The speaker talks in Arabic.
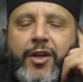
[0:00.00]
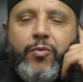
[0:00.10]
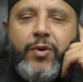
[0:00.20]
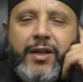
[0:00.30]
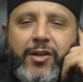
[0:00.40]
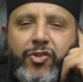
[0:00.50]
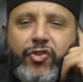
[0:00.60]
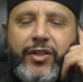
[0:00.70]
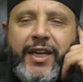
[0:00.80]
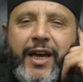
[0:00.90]

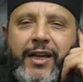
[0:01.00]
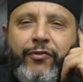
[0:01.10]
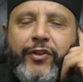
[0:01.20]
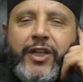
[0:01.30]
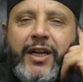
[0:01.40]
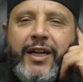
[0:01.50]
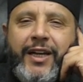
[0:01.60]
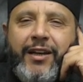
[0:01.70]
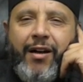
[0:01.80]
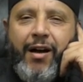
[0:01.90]
والإصر كان في شكل
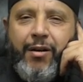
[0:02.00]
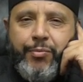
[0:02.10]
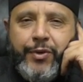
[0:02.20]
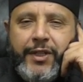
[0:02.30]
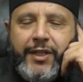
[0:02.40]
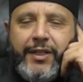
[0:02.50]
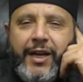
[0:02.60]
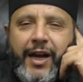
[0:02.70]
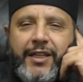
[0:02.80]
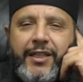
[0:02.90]
عقاب
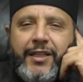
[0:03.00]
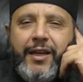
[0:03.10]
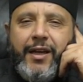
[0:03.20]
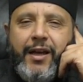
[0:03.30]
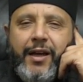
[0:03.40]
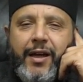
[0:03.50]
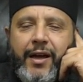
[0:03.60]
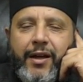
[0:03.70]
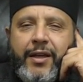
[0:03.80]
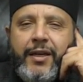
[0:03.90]
يعني
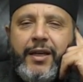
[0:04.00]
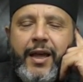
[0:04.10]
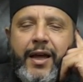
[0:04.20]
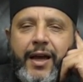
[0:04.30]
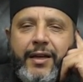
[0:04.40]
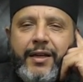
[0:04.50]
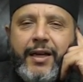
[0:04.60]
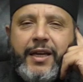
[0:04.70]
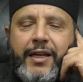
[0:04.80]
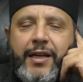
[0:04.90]
آه، قيل أن
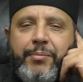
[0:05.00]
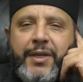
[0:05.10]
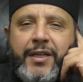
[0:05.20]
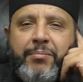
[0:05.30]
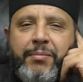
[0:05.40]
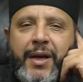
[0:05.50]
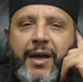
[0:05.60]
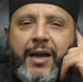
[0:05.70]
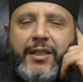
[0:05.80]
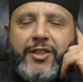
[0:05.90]
كان
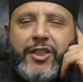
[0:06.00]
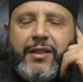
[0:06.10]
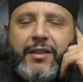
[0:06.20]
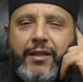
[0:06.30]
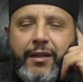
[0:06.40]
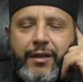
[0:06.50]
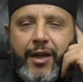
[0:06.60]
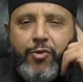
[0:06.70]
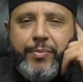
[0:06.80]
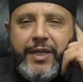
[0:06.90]
مما شدد
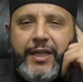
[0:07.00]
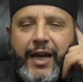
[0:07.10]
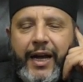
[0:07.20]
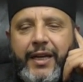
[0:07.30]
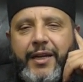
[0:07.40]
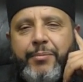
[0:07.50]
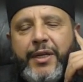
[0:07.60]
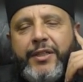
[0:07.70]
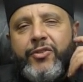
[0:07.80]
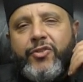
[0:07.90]
الله به على
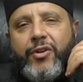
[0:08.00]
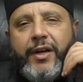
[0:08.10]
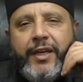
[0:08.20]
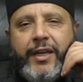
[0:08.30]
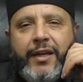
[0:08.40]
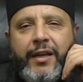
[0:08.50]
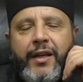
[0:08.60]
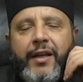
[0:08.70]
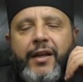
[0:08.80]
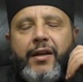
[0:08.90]
بني إسرائيل
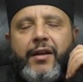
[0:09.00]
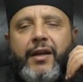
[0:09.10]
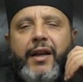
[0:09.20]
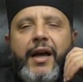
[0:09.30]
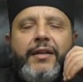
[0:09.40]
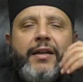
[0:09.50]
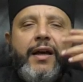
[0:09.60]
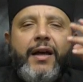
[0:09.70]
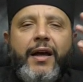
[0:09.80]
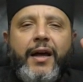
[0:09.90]
قيل أن آه،
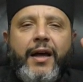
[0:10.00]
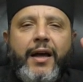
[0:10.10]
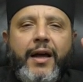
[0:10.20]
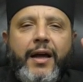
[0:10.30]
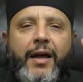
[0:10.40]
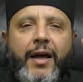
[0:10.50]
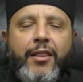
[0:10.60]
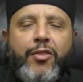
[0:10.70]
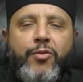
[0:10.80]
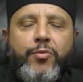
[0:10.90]
آه،
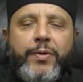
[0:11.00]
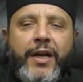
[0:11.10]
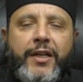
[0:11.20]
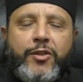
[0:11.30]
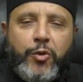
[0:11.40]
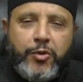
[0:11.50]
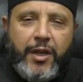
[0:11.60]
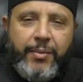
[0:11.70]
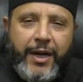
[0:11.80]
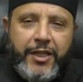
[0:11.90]
الذنوب كانت
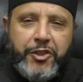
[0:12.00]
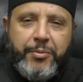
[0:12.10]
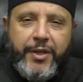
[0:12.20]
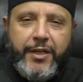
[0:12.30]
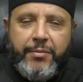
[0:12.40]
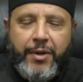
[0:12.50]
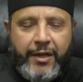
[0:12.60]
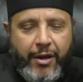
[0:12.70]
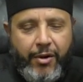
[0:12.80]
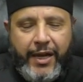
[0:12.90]
تكتب على جباههم
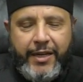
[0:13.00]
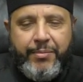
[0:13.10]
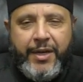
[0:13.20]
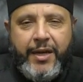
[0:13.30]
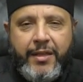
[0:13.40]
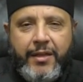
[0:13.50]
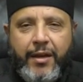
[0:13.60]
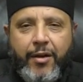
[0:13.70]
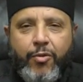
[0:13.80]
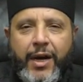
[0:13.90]
الله أعلم بهذه
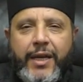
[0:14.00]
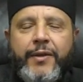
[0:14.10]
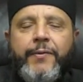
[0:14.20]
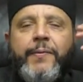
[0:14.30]
الأقوال